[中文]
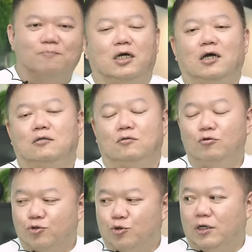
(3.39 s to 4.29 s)
当然，
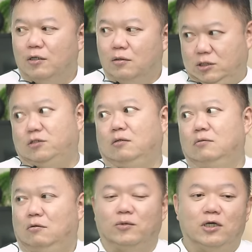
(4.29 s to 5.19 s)
露水忌咒，
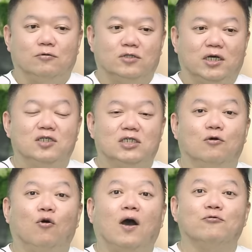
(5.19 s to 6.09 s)
我们可以用天机
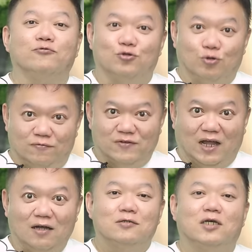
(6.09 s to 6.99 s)
化露去对付
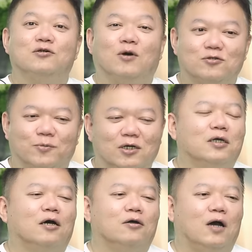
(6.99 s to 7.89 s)
她。天机化什么？
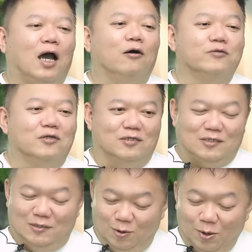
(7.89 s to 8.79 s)
要有好的
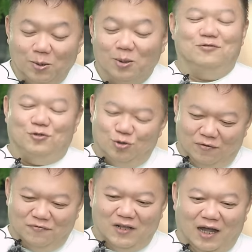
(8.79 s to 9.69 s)
思虑去
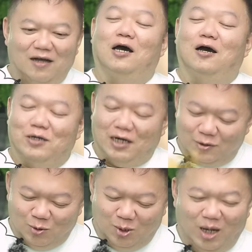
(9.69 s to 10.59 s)
对付她，好好跟她
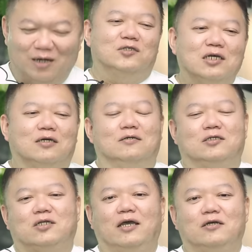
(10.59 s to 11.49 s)
说话。这个
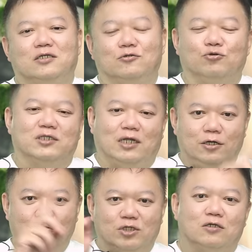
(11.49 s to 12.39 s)
是太阴星座，你在
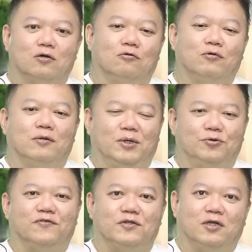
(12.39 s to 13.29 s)
六亲宫位，本
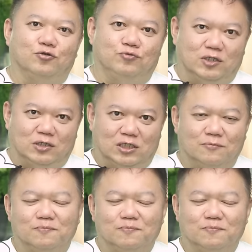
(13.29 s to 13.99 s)
月份你要注意的事情。